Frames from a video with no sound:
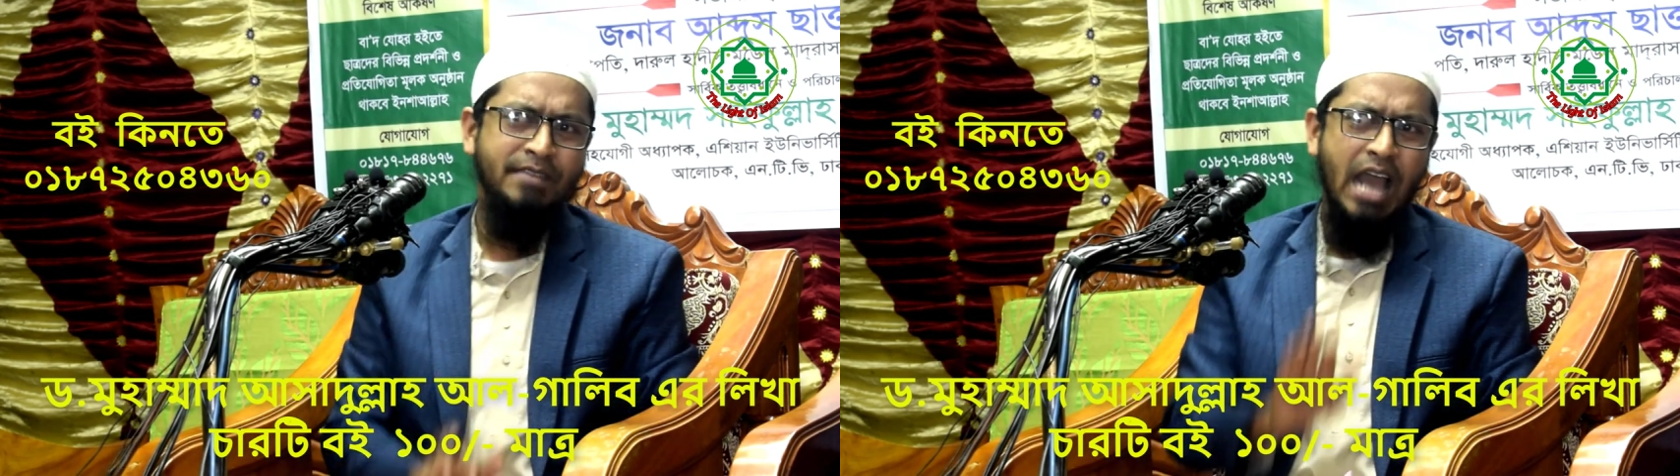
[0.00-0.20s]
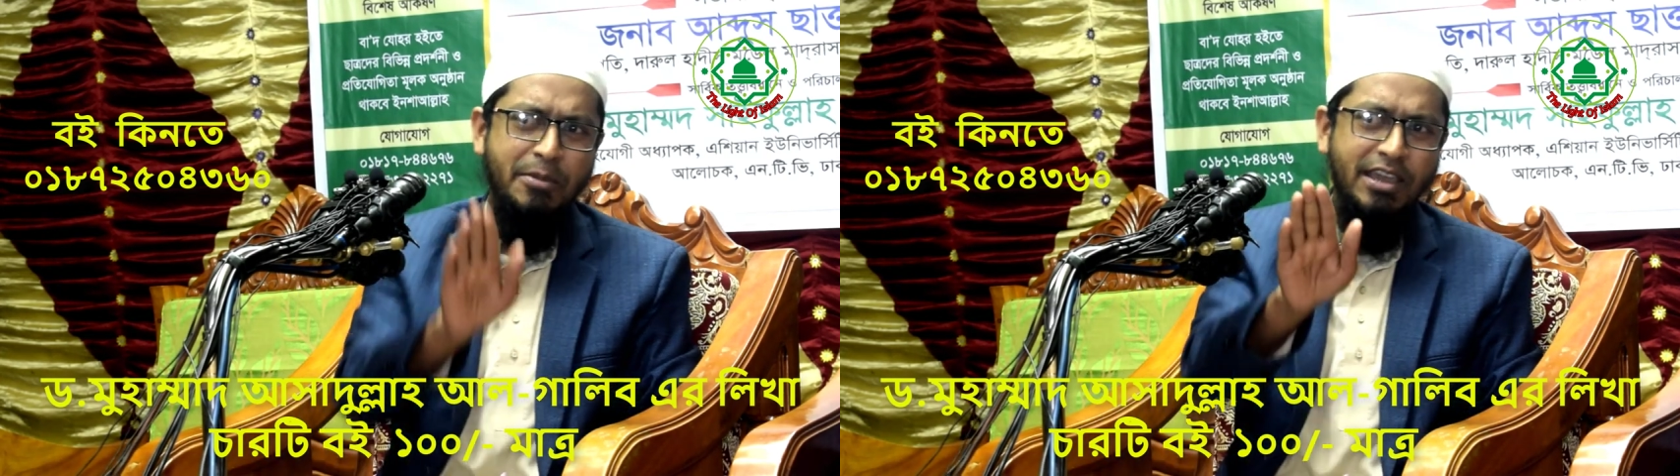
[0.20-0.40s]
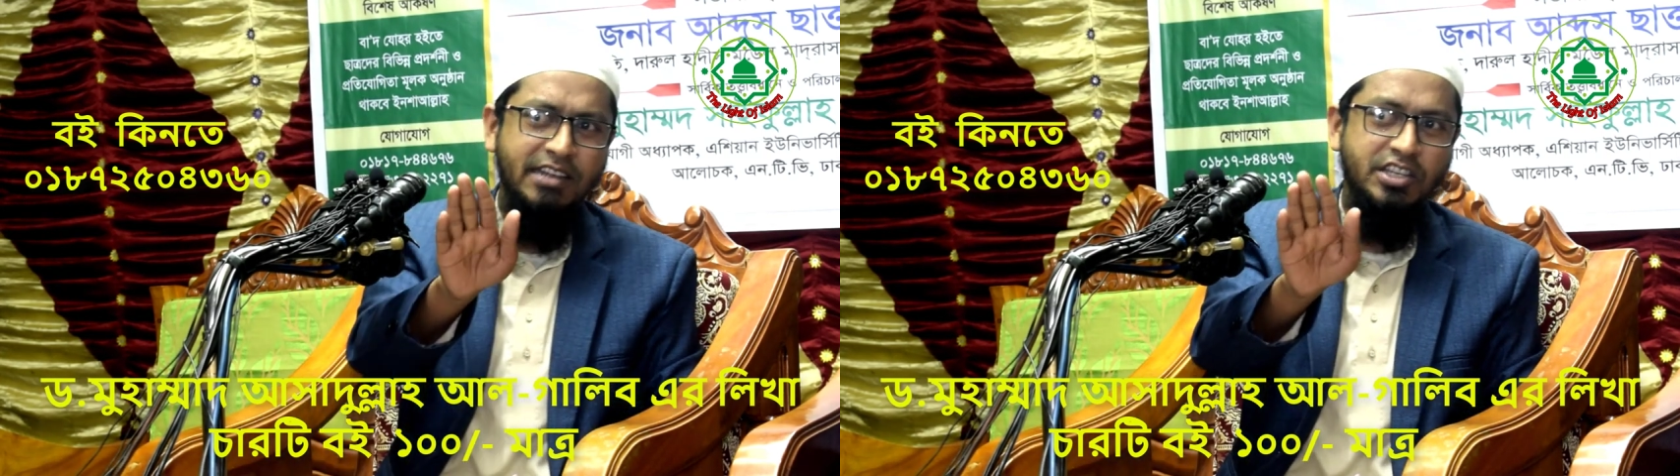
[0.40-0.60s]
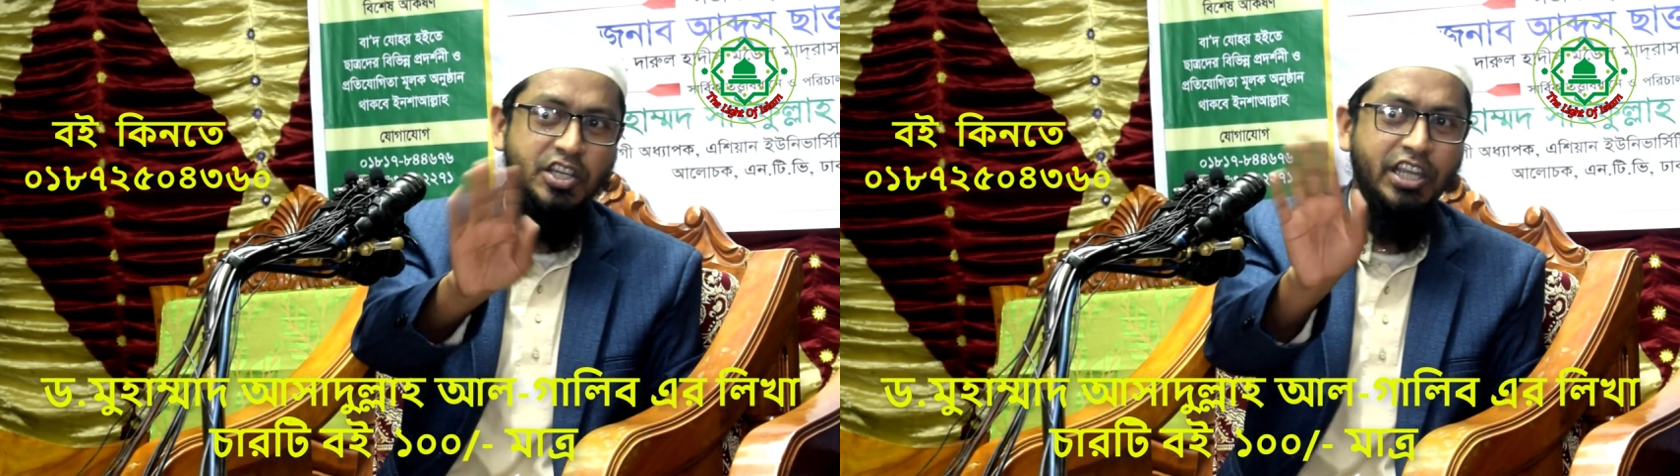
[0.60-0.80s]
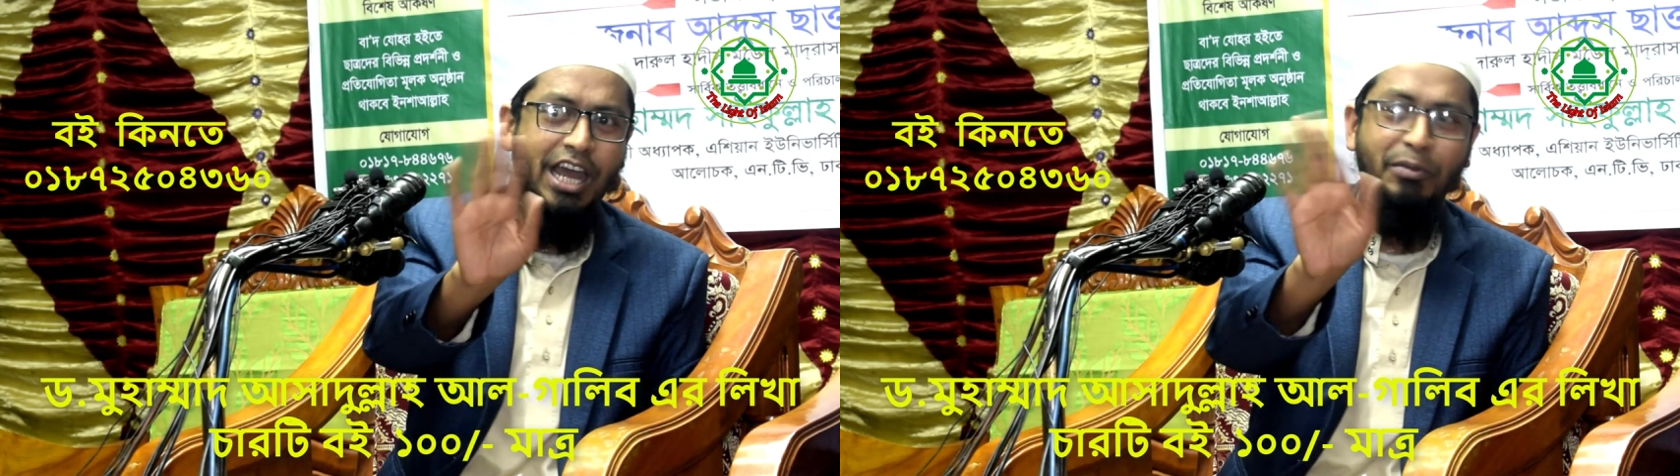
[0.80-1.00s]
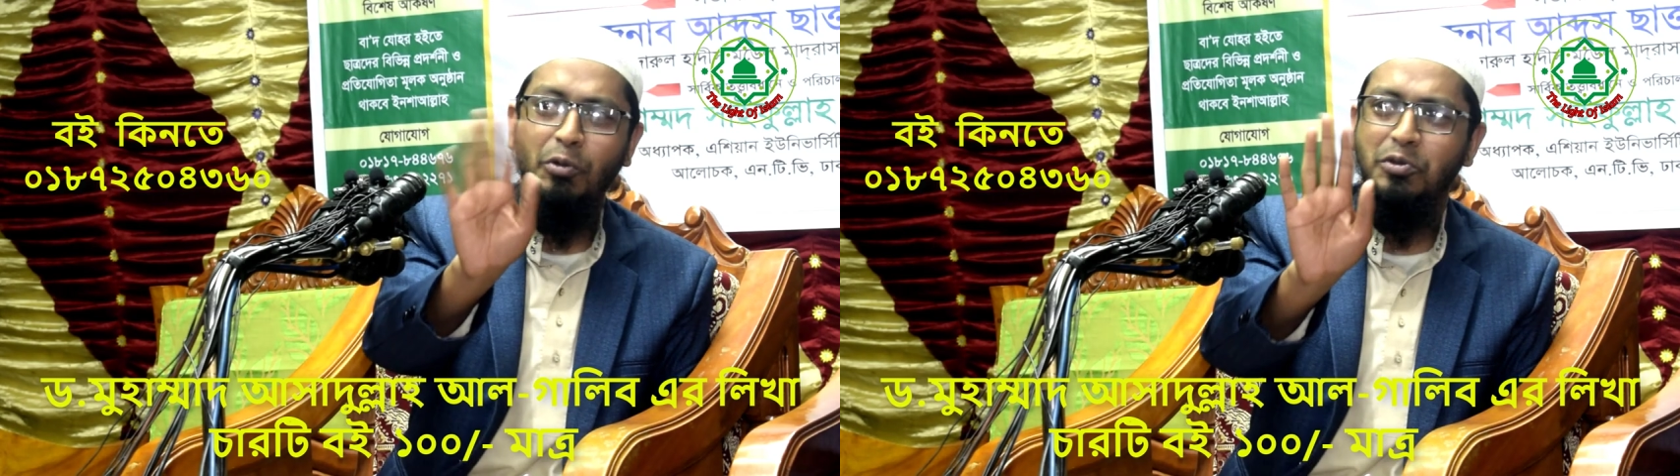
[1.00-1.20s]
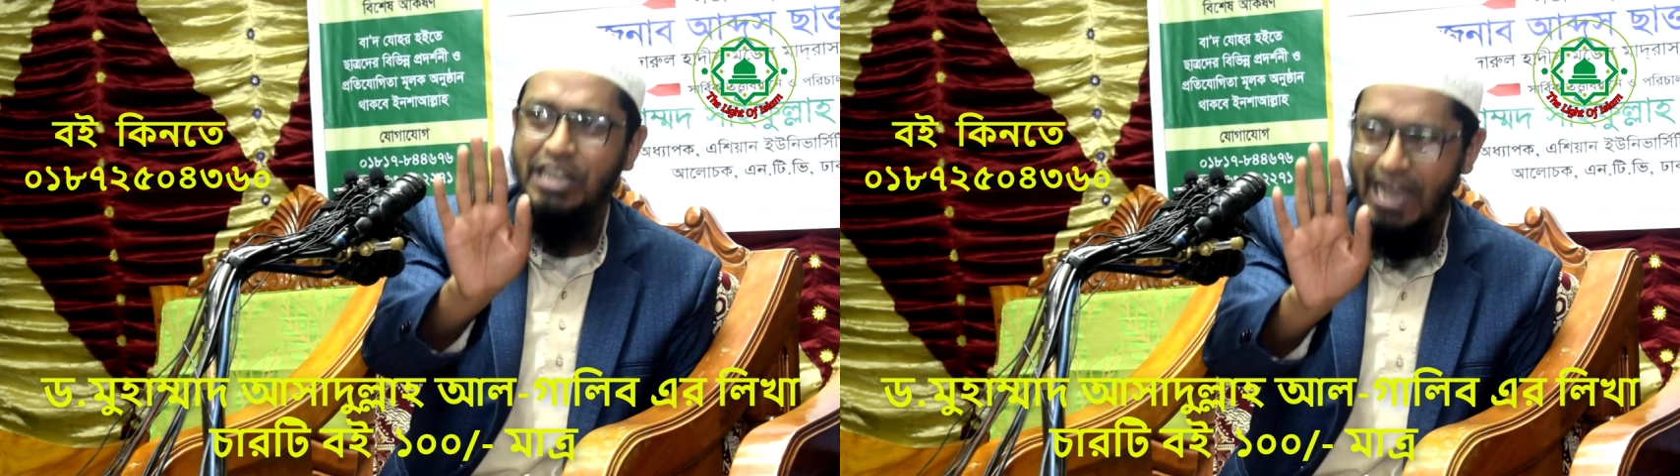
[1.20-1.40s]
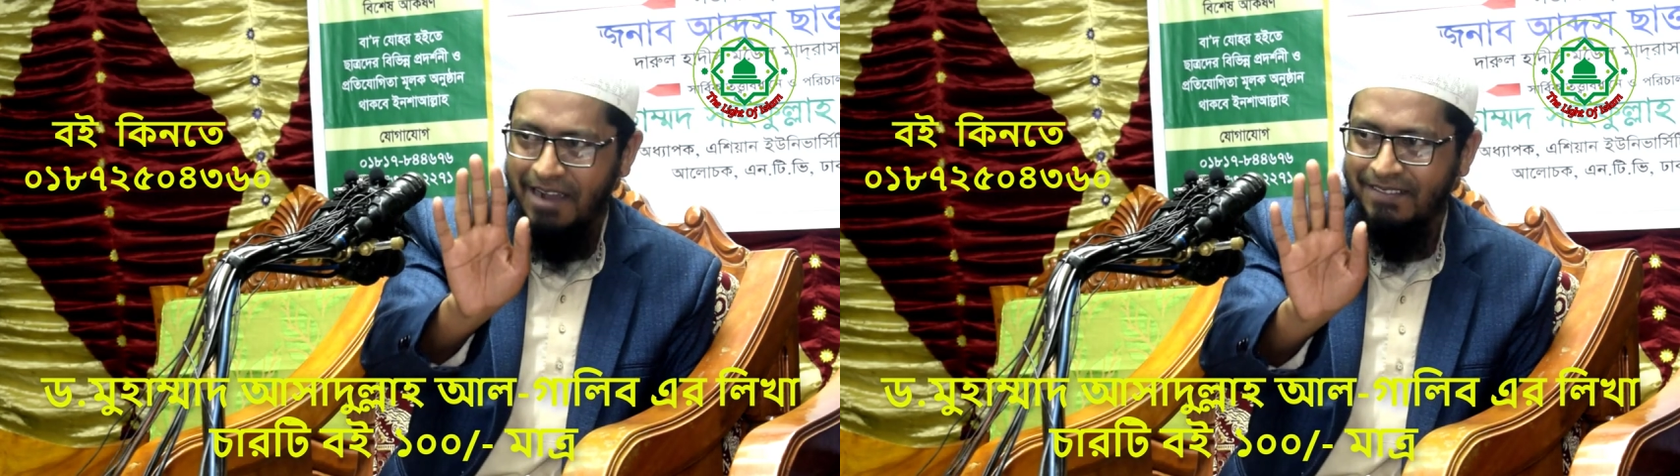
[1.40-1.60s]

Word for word: আমি ইংরেজি শিক্ষার বিরোধী না